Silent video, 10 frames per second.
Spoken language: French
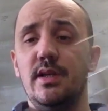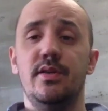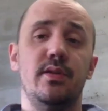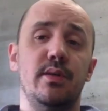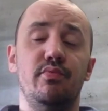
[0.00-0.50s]
de
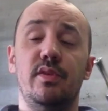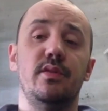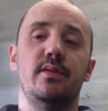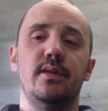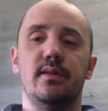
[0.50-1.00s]
la
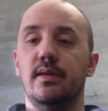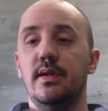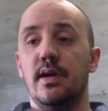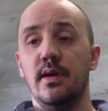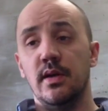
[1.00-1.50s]
puissance,
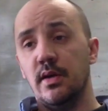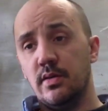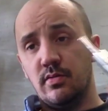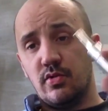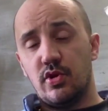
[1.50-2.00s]
etc.
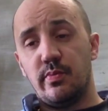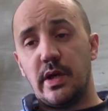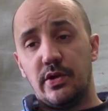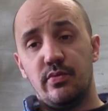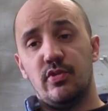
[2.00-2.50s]
Donc j'en
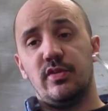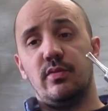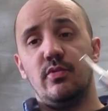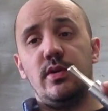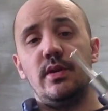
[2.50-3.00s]
parle de moins en
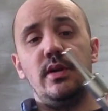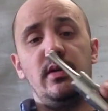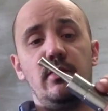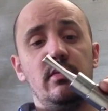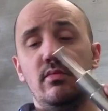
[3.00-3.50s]
moins et euh,